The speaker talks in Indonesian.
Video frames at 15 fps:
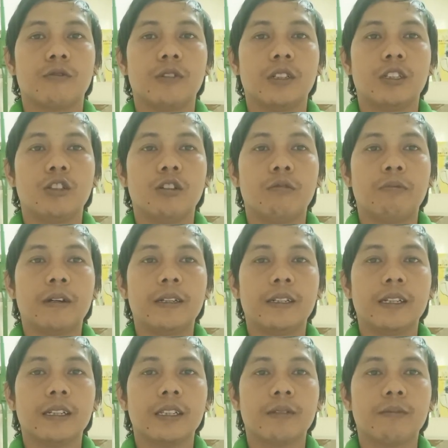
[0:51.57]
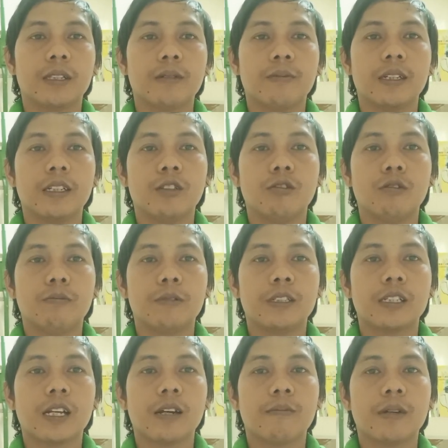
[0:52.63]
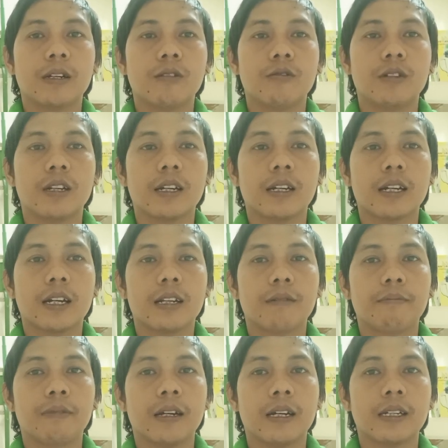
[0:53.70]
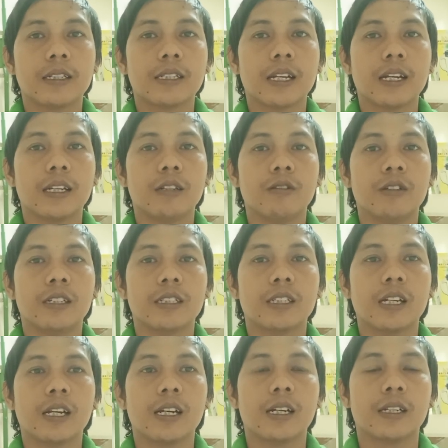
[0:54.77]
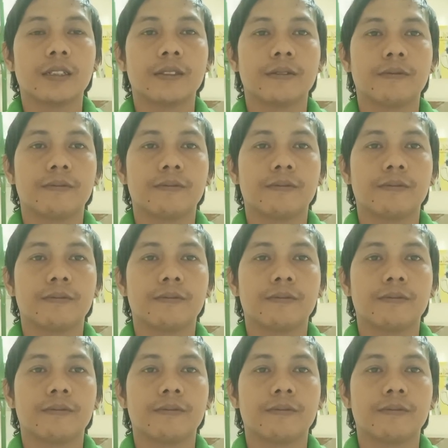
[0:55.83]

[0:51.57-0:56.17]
video banding teman-teman itu bisa menggunakan bahasa Indonesia